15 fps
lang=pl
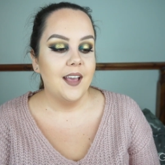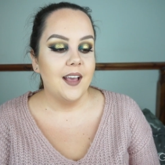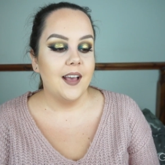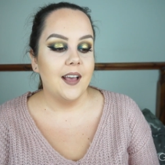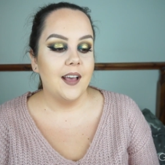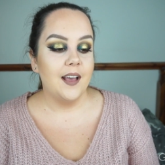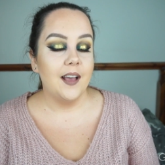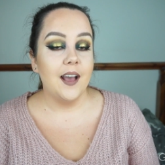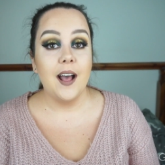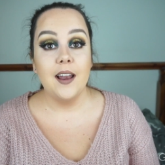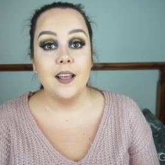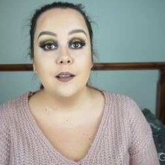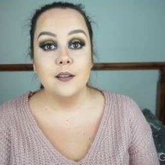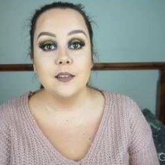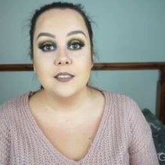E,
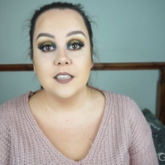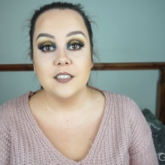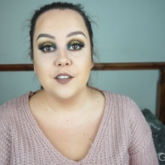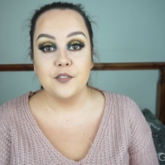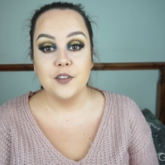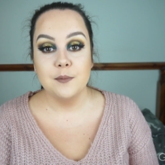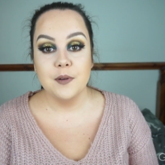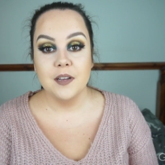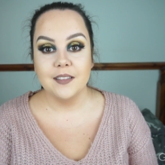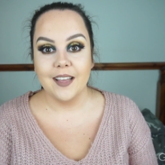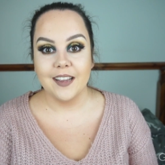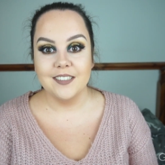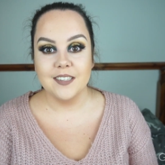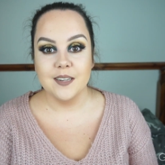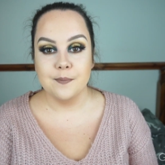ale chcecie film,
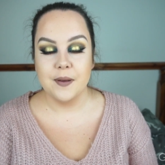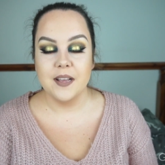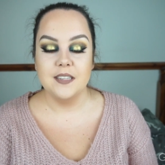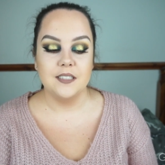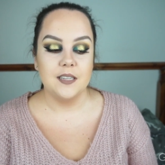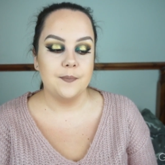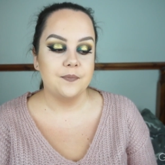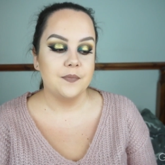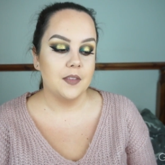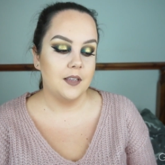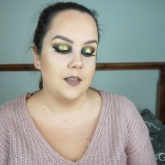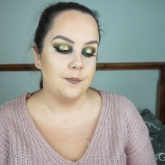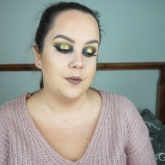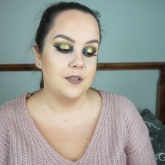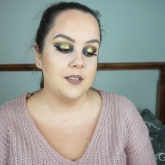także będzie.
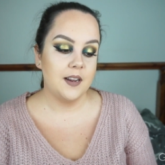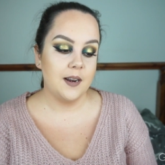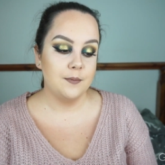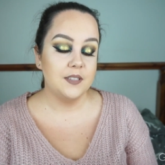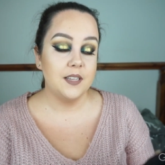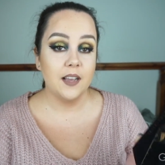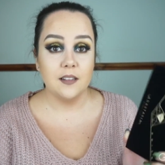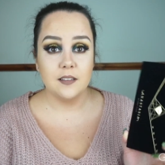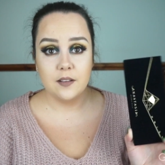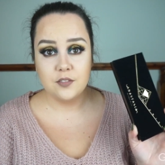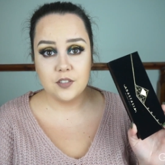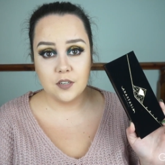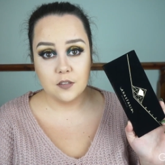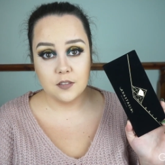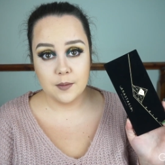E, postaram się jak
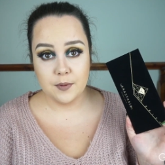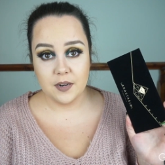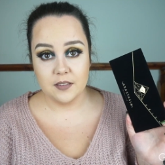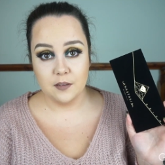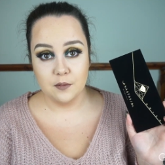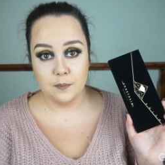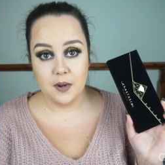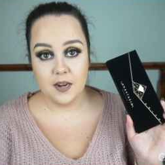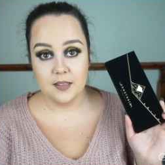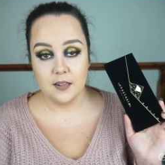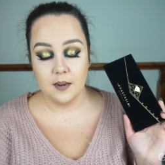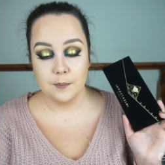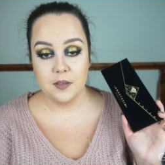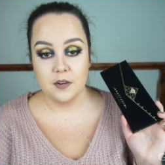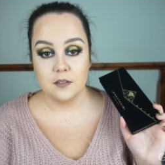zawsze rozebrać tę paletę
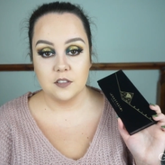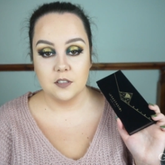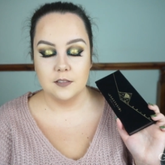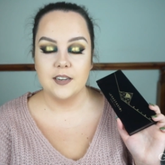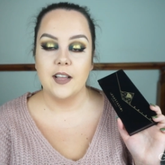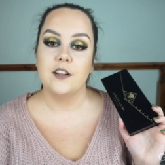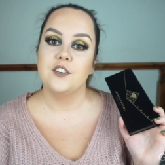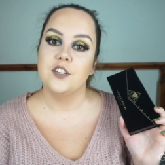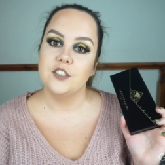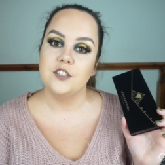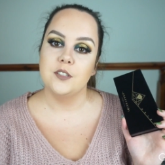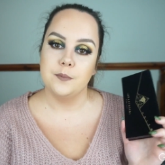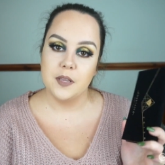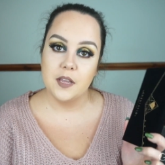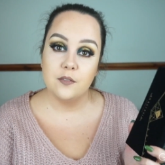na, na,
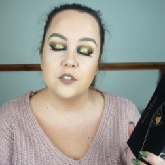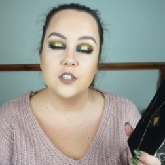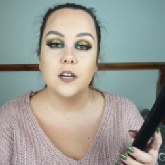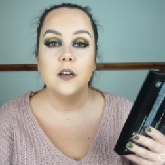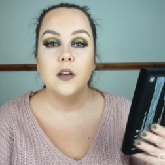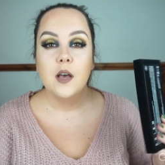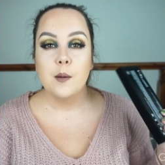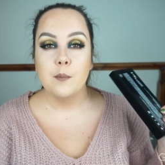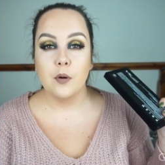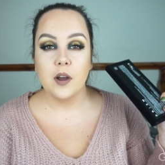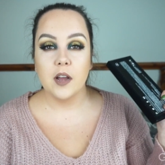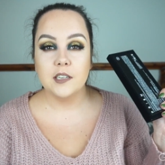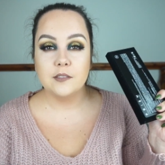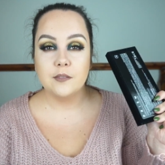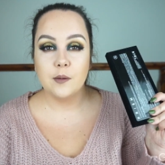części pierwsze.
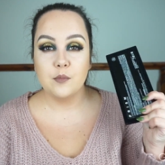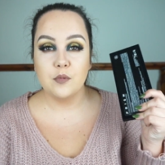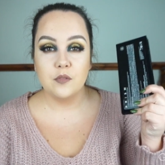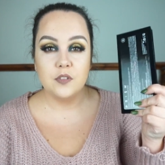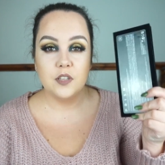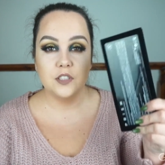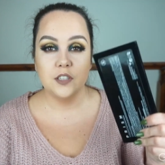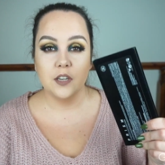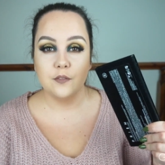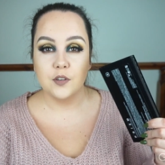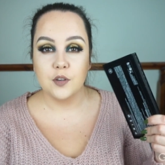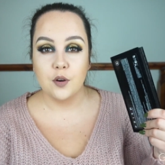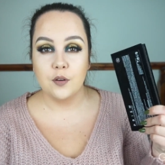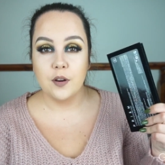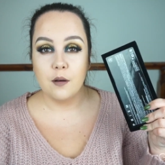Pokażę Wam również jak
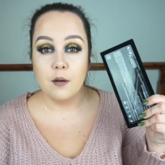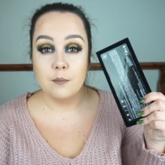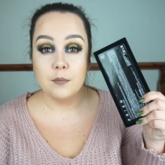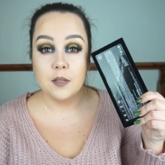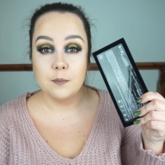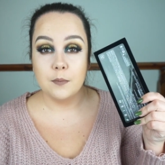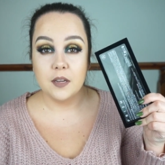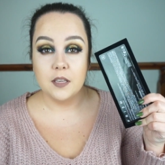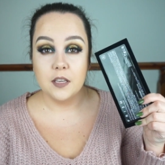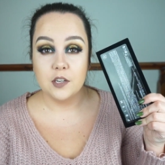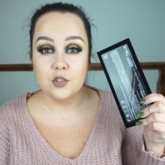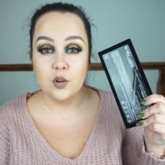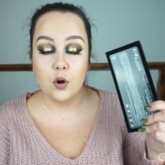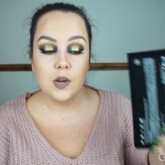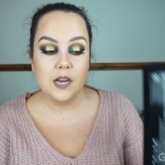wykonałam ten
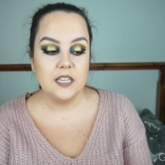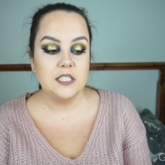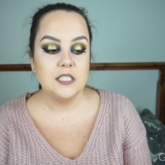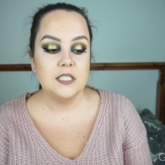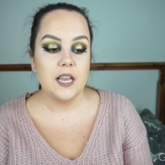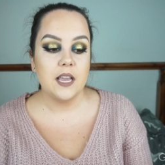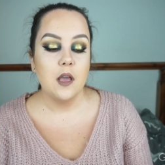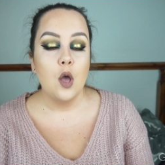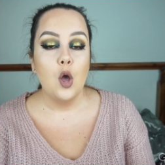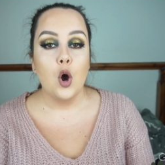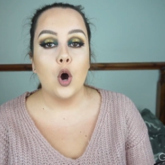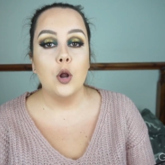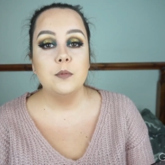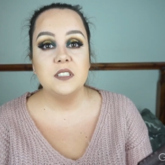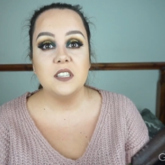makijaż oka dzisiaj.
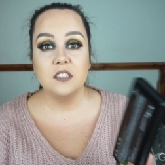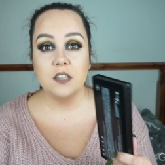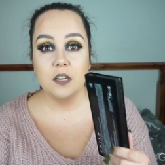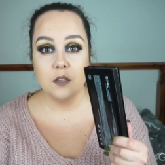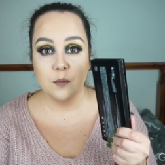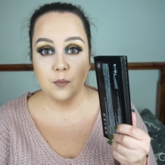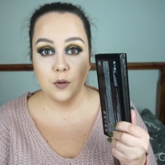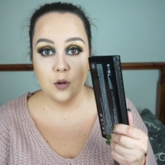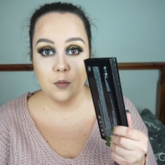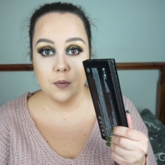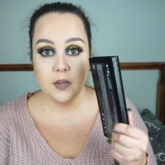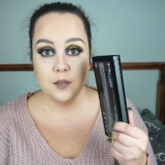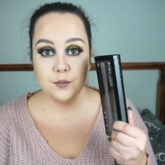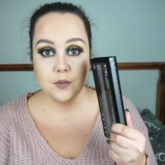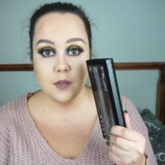On mi się średnio
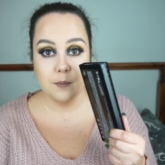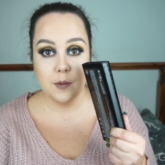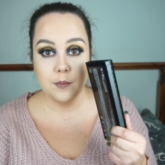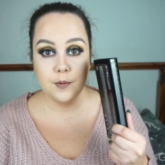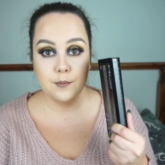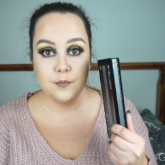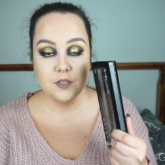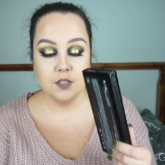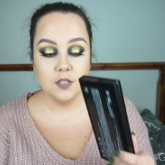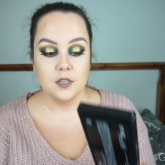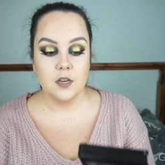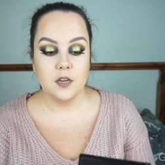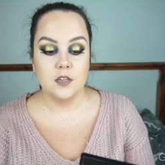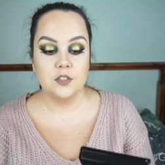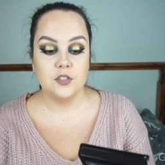podoba i tutaj mam na
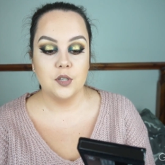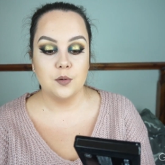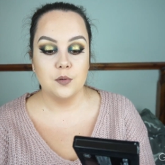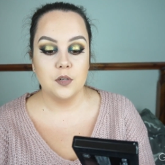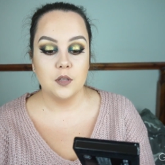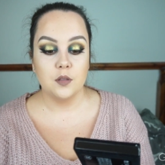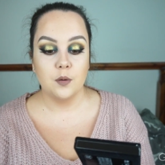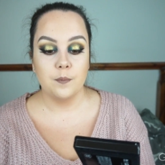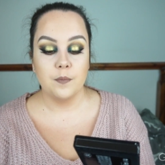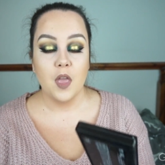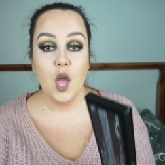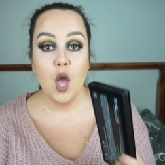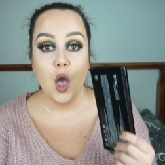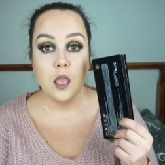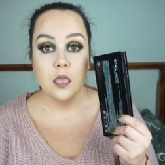myśli e, szczególnie tą
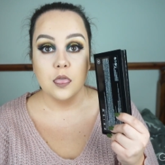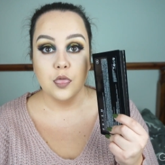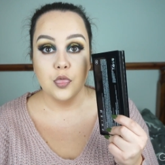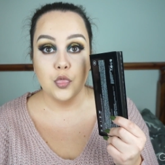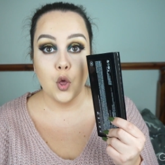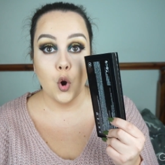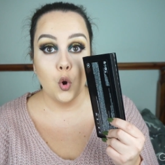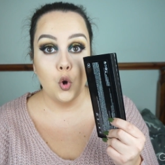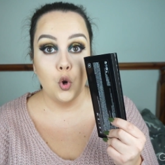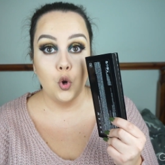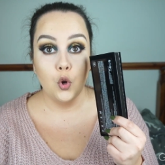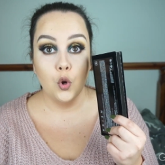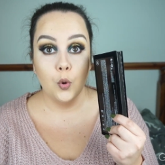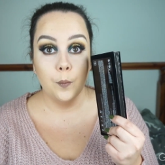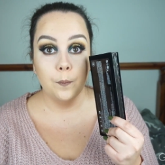
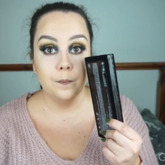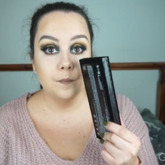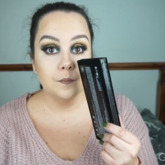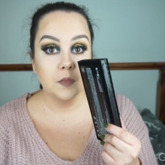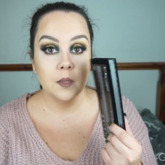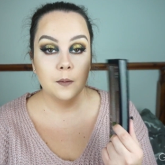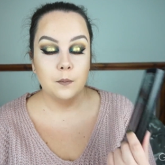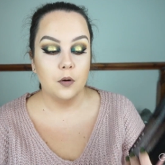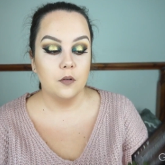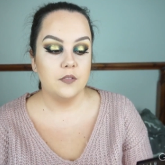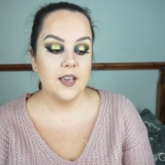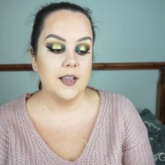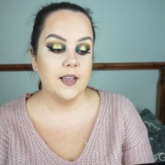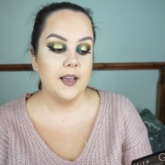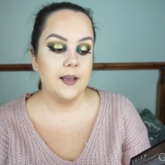dolną
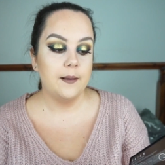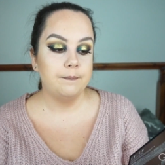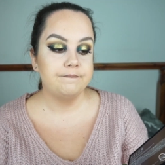powiekę.